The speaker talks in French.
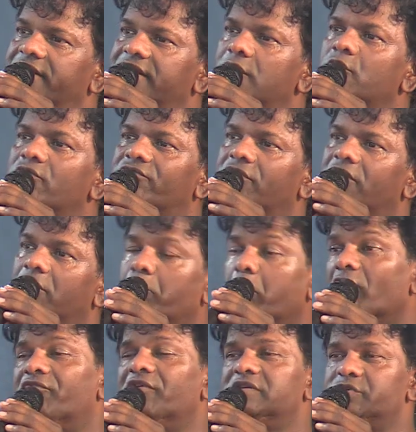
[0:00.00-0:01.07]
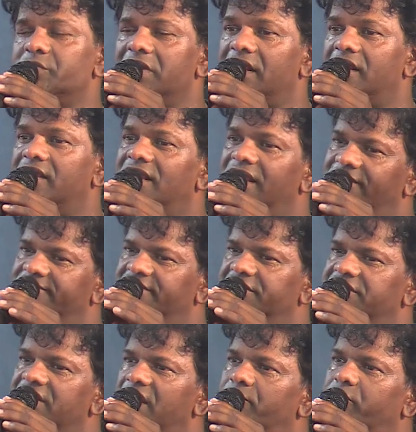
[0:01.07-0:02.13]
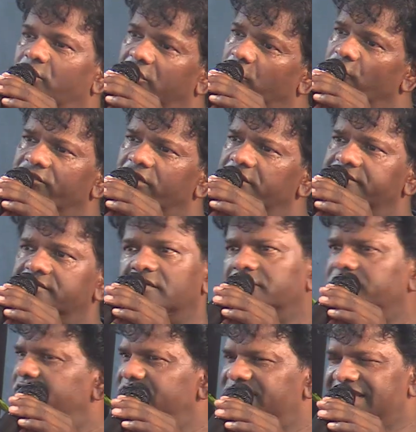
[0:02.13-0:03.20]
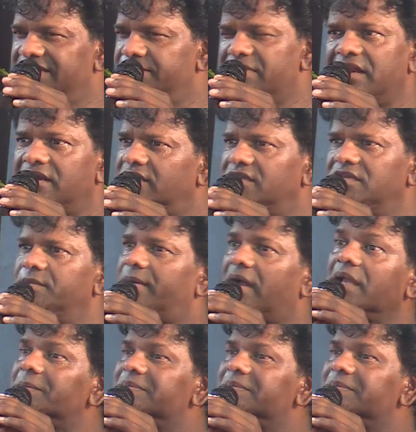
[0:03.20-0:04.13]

un éleveur professionnel élève des chiens pour les revendre dans des animaleries, par mmh.